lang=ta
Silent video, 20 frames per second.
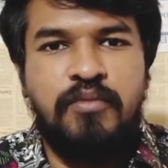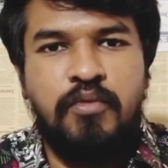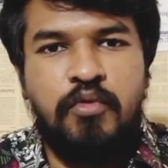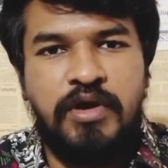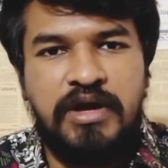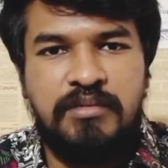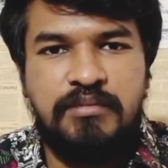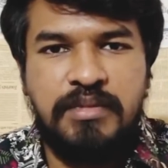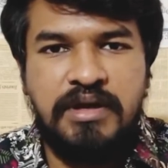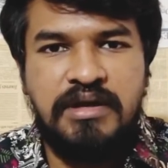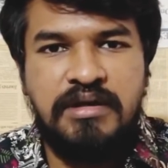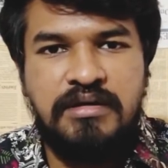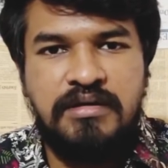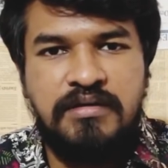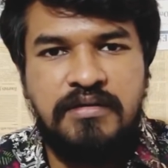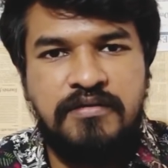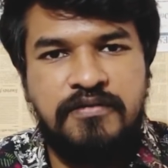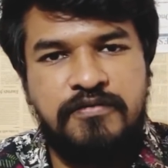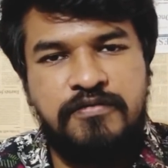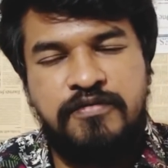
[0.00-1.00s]
உடம்ப
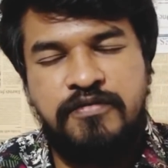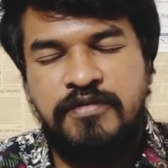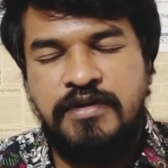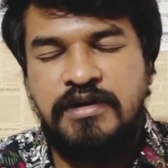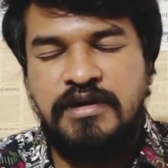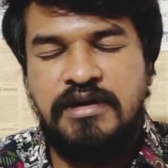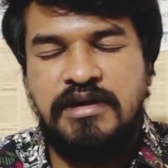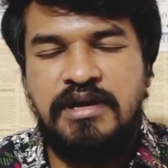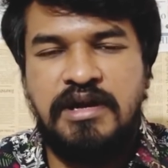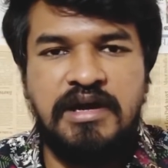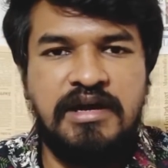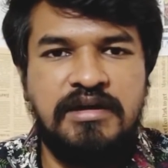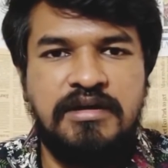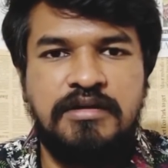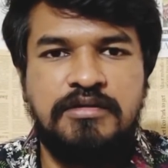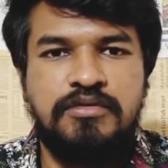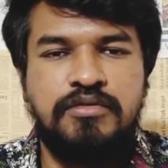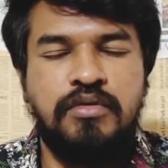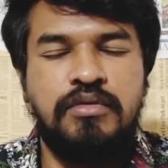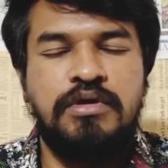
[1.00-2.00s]
ஃபுல்லாக
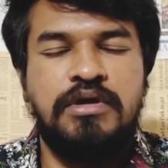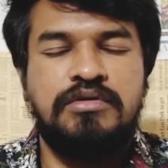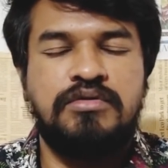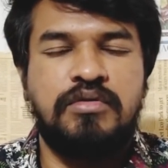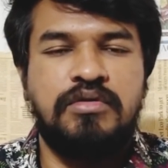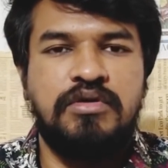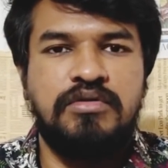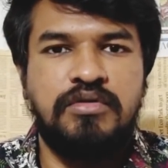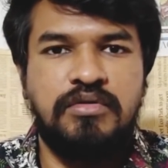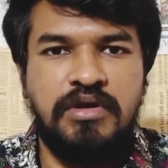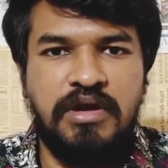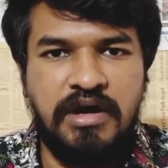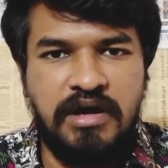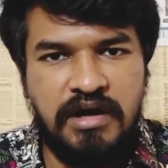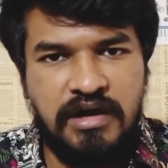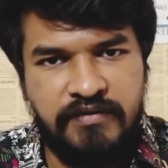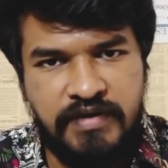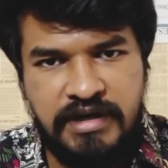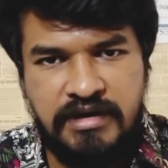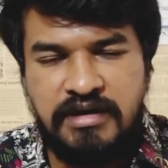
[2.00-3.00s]
துண்டு துண்டு
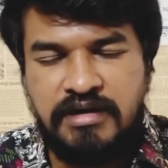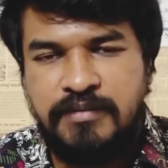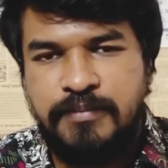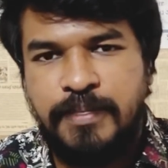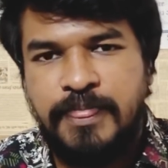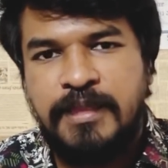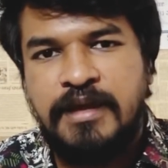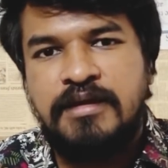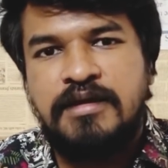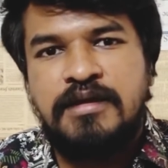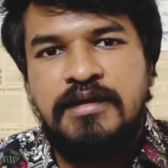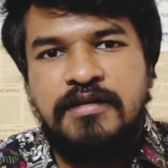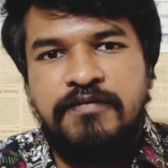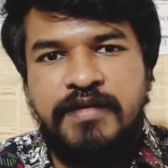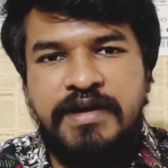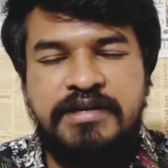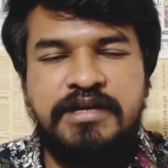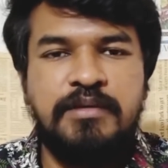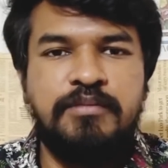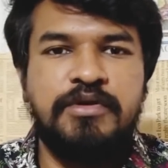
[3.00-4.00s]
துண்டாக வெட்டுறா
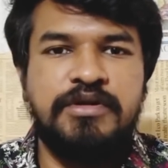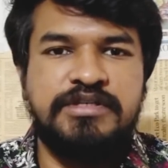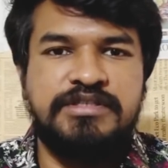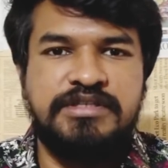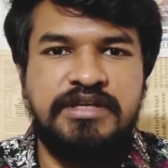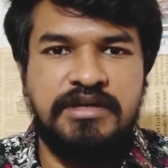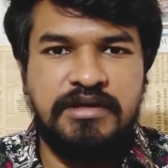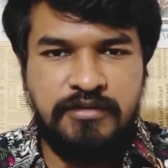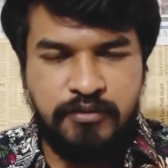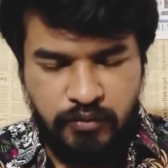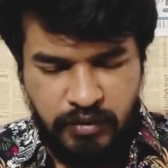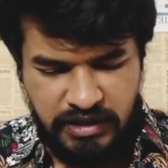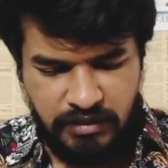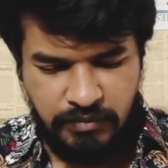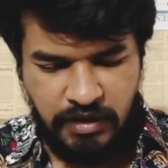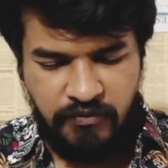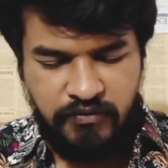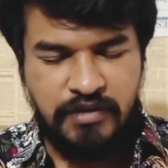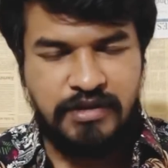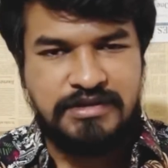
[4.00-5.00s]
வெட்டி முடிச்சுட்டு
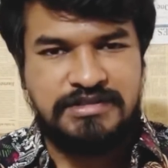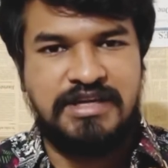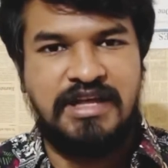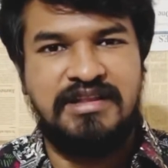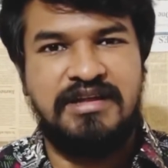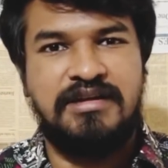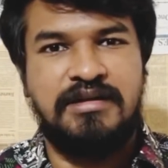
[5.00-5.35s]
உடம்பு அவ்வளோ சதம்